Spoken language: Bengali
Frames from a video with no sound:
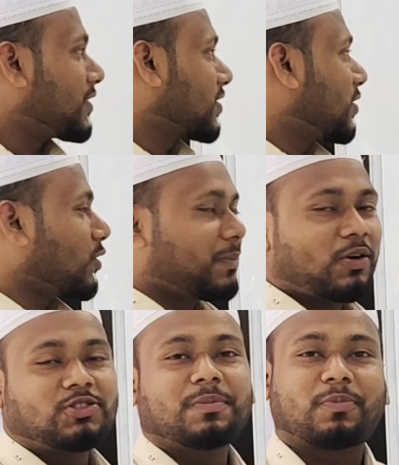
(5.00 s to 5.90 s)
আজকের
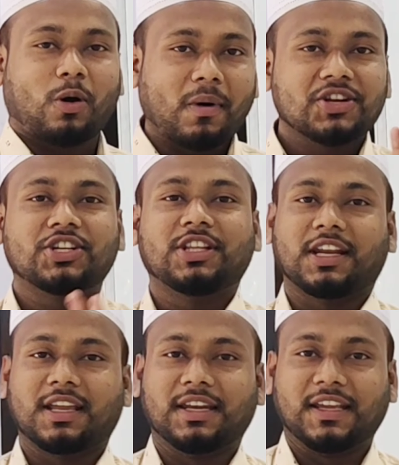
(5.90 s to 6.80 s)
টপিক হচ্ছে
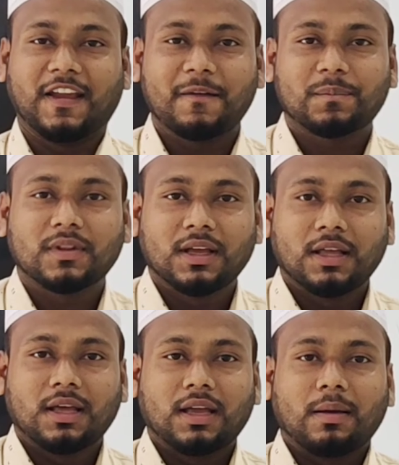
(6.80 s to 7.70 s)
প্রবাসীদেরকে নিয়ে
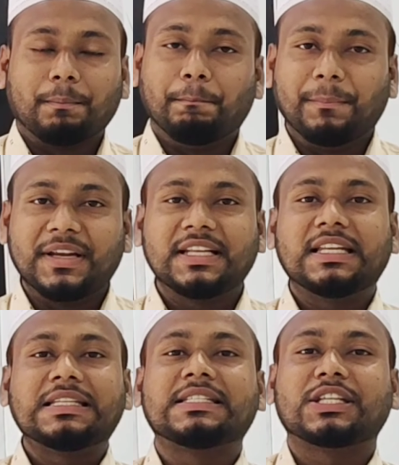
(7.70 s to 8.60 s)

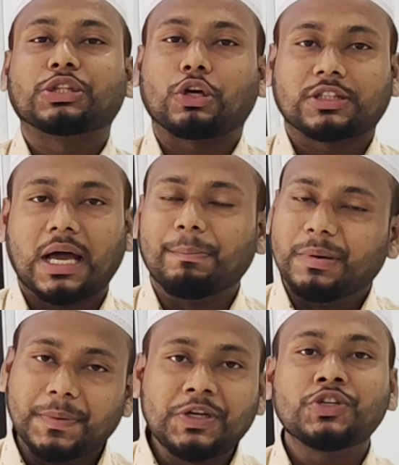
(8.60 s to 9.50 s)
মিডিল ইস্ট তথা
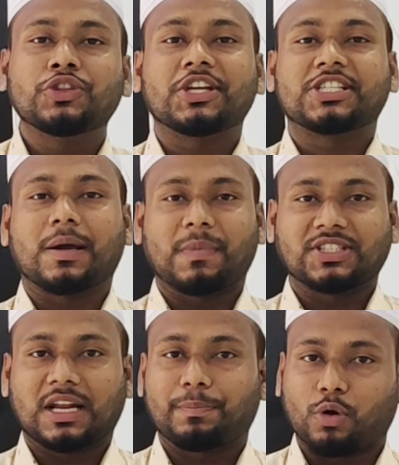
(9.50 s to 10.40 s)
বিভিন্ন দেশে আমরা
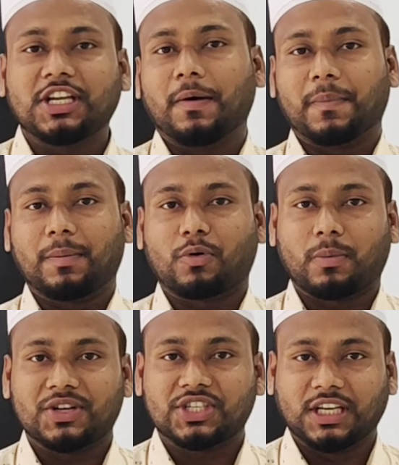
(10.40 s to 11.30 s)
যারা আমরা
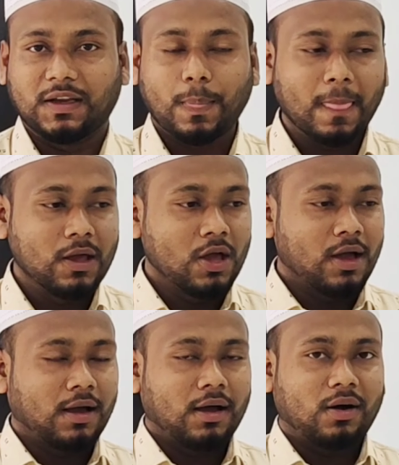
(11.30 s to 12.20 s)
প্রবাসী
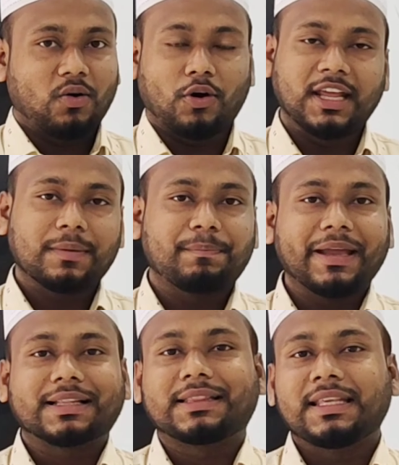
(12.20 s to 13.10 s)
অনেক
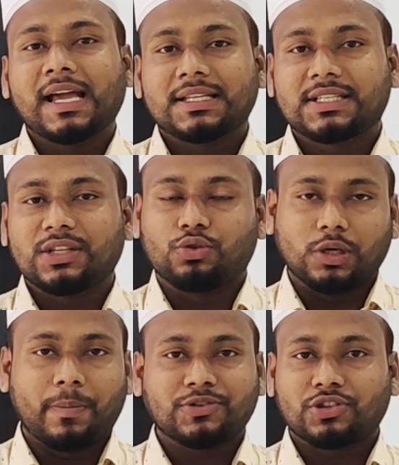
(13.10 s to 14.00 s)
ব্যক্তি আছি
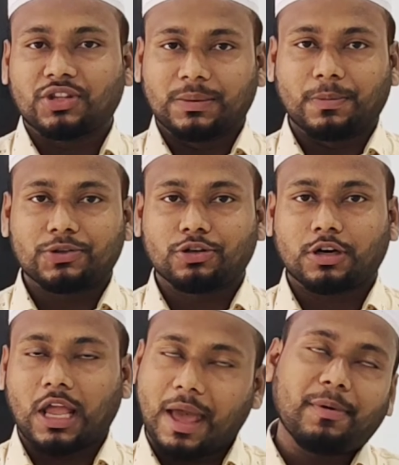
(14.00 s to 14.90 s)
দুই বছর তিন
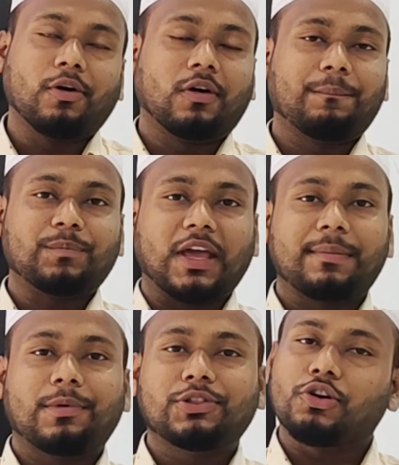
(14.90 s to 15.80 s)
বছর এবং
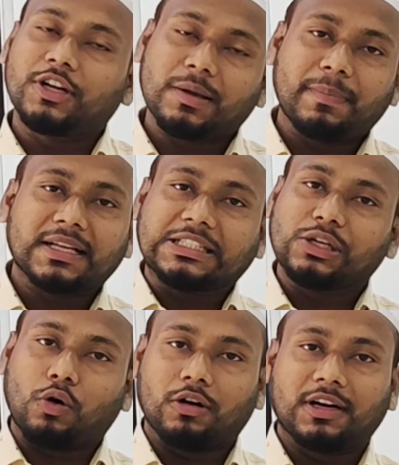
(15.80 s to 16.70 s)
এর মধ্যে অনেক
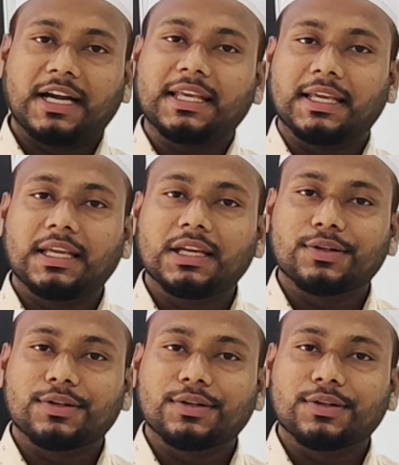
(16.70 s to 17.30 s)
ব্যক্তি অলরেডি